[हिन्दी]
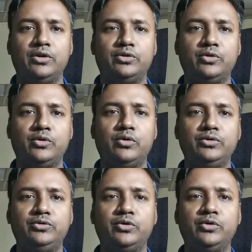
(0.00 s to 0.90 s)
तो
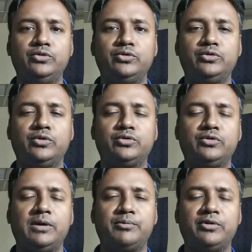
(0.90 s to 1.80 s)
जो दो,
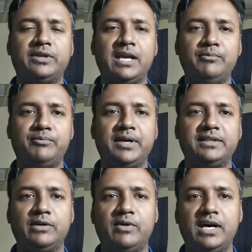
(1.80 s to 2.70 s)
दोस्तों आपको टाइम
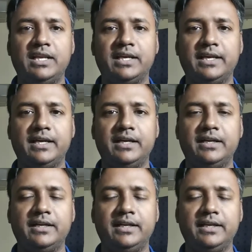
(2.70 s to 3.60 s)
पैसा वहां लगेगा
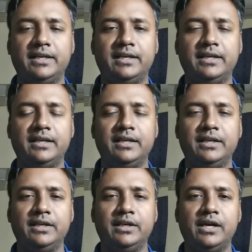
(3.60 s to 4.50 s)
ठीक है
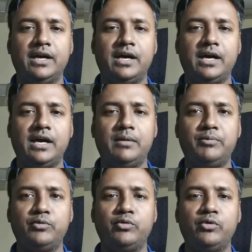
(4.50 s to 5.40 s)

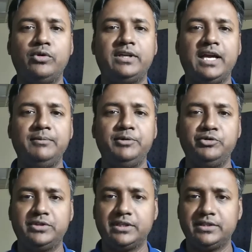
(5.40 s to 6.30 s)
आप वो टाइम
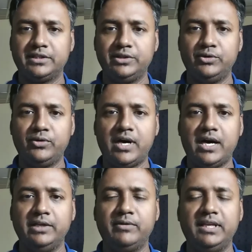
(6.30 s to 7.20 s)
यूज कर सकते हो
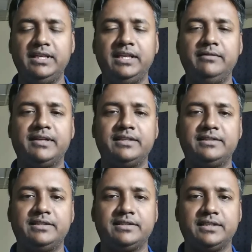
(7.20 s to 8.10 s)
आने वाली नई
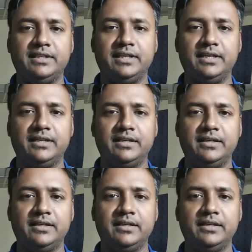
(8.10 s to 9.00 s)
वैकेंसीज के लिए
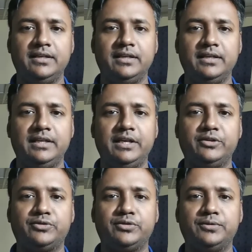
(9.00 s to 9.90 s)
ठीक है
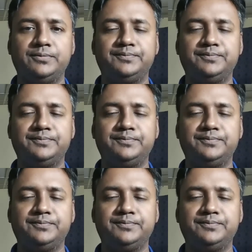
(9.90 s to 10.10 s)
दोस्तों